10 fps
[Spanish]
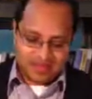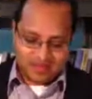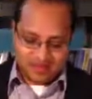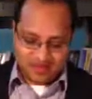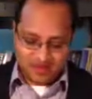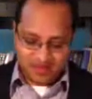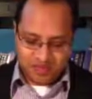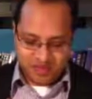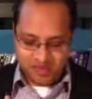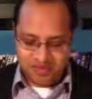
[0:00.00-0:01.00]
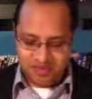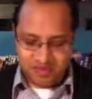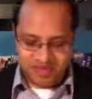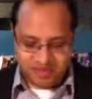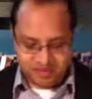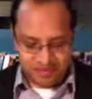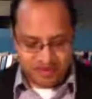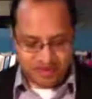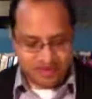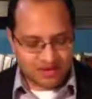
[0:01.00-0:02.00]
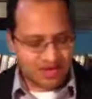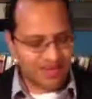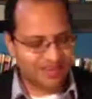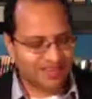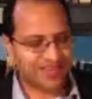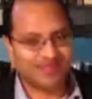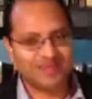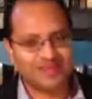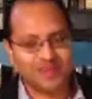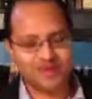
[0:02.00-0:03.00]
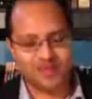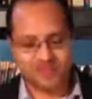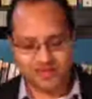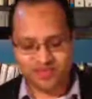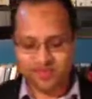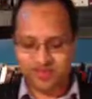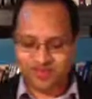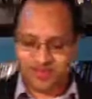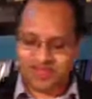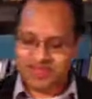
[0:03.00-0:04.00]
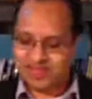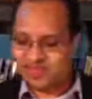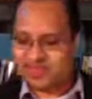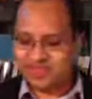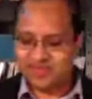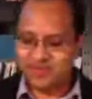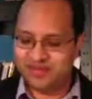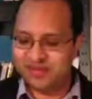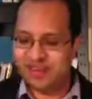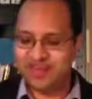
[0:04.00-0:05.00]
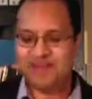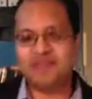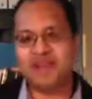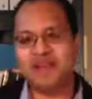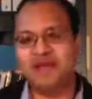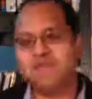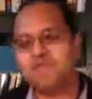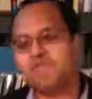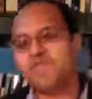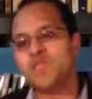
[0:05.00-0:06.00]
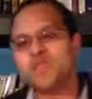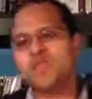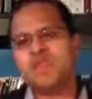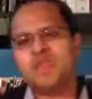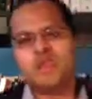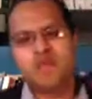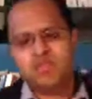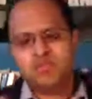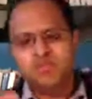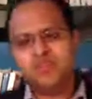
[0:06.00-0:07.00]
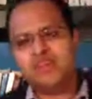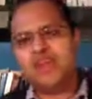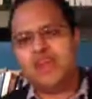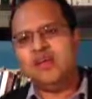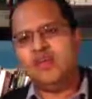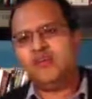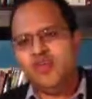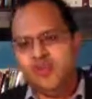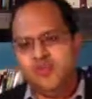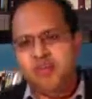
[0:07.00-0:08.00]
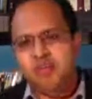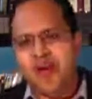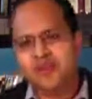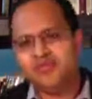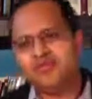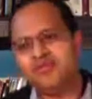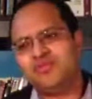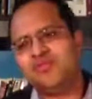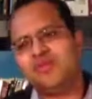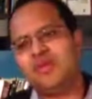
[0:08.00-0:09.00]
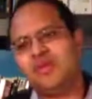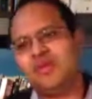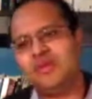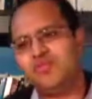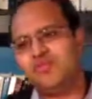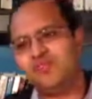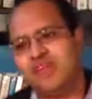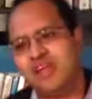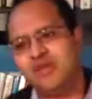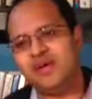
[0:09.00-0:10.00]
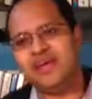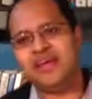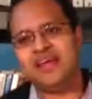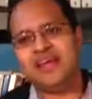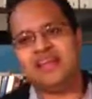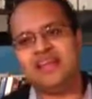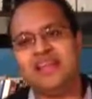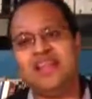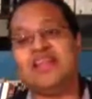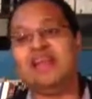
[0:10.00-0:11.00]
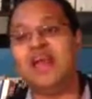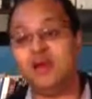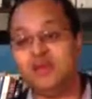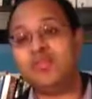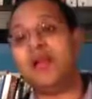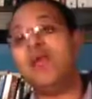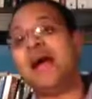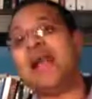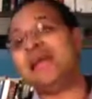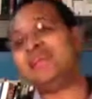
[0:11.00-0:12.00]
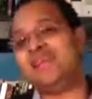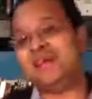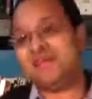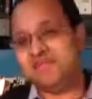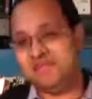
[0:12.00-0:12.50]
y disculpen por el ruido de que me toqué el, micrófono, pero mucho está haciéndose la página. Muchos que aquellos que son reformados, muchos aquellos que, dicen, ah, encontramos la gracia,